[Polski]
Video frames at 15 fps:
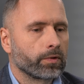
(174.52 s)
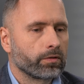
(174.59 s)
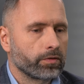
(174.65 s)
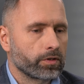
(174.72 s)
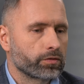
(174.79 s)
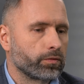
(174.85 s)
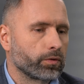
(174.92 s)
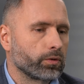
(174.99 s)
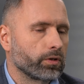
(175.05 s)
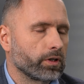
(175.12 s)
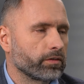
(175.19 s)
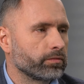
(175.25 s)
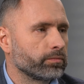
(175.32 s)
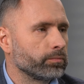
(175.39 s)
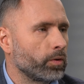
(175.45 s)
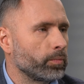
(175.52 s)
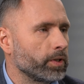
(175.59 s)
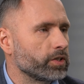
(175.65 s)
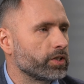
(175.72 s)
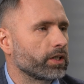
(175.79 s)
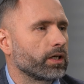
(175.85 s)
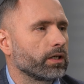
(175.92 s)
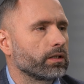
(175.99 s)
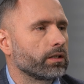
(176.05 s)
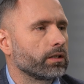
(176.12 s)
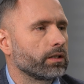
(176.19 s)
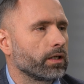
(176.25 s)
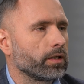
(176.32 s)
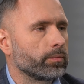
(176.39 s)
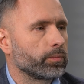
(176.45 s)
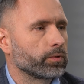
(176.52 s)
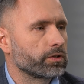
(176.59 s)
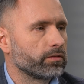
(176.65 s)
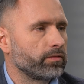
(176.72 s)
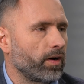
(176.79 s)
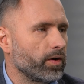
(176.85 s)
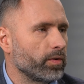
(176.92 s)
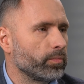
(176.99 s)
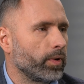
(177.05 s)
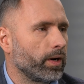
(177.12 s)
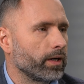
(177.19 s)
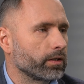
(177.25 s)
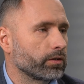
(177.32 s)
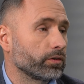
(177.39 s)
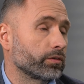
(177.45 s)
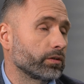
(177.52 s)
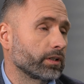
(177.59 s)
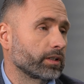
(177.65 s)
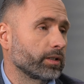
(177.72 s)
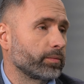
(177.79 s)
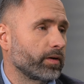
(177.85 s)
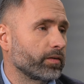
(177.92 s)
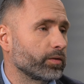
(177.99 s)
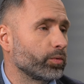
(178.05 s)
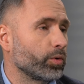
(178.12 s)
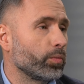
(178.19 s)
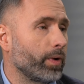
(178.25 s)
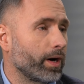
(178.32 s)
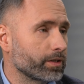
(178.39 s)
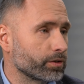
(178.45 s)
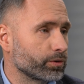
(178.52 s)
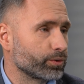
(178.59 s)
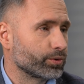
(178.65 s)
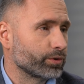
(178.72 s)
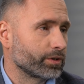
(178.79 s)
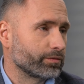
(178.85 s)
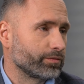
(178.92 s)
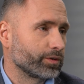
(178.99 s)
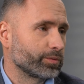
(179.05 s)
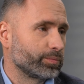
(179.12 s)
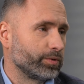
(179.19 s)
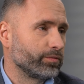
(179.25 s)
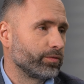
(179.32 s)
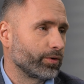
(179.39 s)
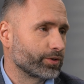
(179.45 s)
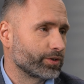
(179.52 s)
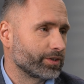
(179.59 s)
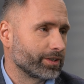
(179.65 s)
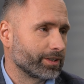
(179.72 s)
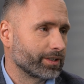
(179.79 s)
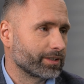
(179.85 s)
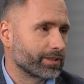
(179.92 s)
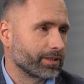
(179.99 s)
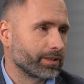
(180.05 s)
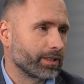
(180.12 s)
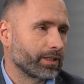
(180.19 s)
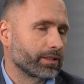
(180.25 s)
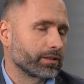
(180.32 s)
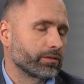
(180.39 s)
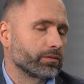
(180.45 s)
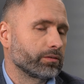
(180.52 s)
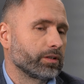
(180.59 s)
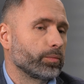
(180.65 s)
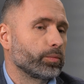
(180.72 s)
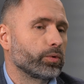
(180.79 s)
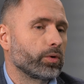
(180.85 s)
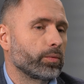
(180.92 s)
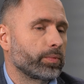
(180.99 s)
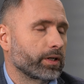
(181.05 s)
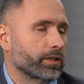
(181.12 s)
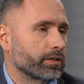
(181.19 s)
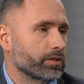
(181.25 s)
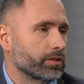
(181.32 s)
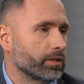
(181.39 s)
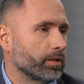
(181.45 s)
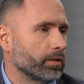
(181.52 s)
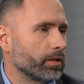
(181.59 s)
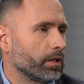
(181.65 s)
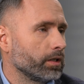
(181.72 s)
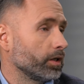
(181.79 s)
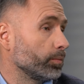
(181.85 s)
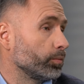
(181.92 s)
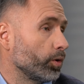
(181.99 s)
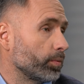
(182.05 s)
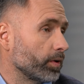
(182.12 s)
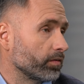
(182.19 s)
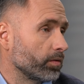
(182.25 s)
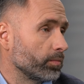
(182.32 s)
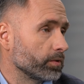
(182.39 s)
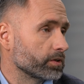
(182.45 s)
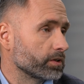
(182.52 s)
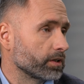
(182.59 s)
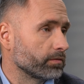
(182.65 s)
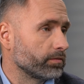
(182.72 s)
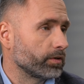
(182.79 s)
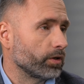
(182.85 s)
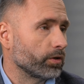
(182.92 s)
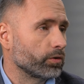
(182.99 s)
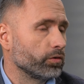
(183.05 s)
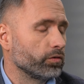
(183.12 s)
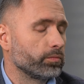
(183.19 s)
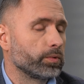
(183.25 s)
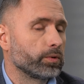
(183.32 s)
Wiesz, w ogóle w momencie, kiedy ja pozywałem bank, no to tak naprawdę było bardzo dużo tych wątpliwości jeszcze, mhm. tak? No nie było praktycznie, nie było prawomocnych wyroków,